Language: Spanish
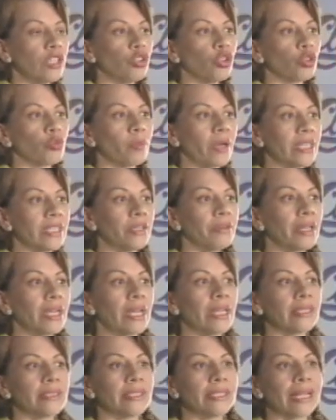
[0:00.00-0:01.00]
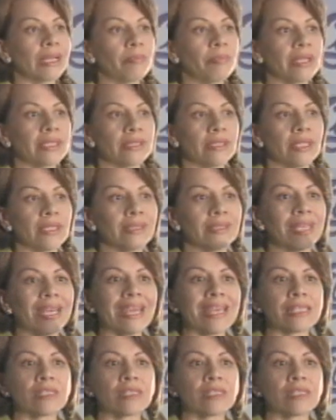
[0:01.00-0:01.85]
nos va a llevar a decirle al paciente,